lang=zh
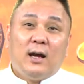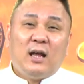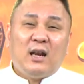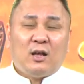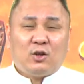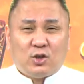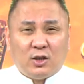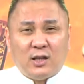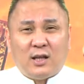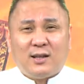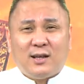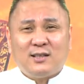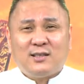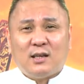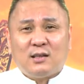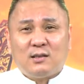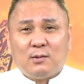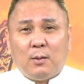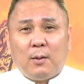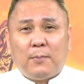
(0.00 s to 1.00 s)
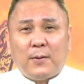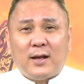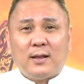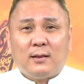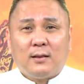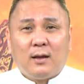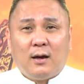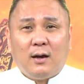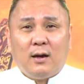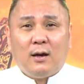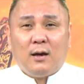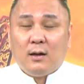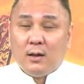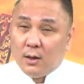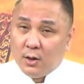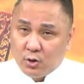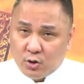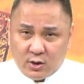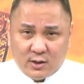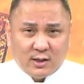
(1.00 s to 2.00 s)
老船长，那这样怎么办啊？
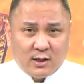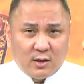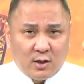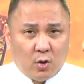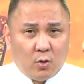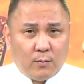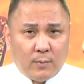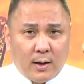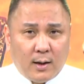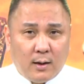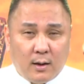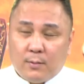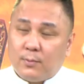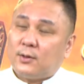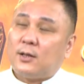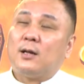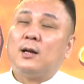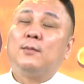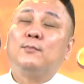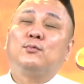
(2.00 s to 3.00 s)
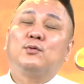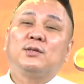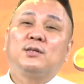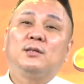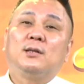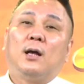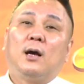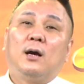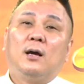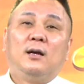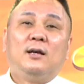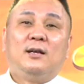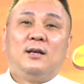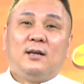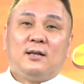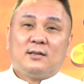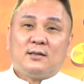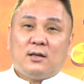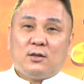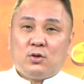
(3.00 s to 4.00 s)
去整容吗？啊，当然不是啦，
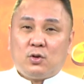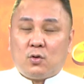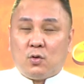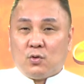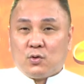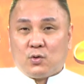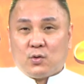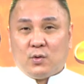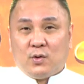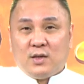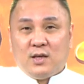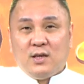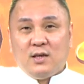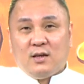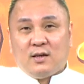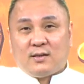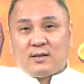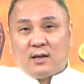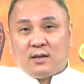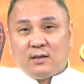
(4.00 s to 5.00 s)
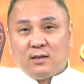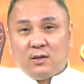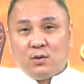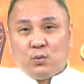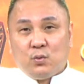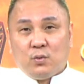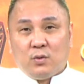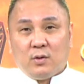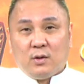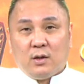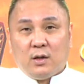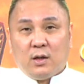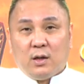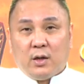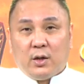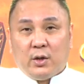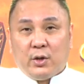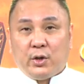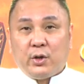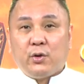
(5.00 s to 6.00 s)
再去工作，一二三四五，
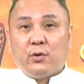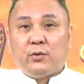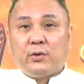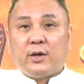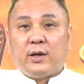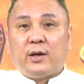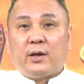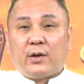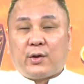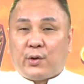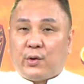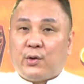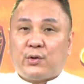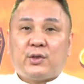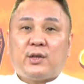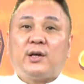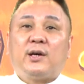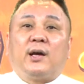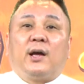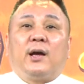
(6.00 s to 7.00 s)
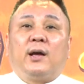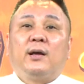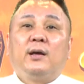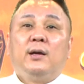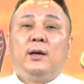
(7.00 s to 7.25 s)
六年够等啊。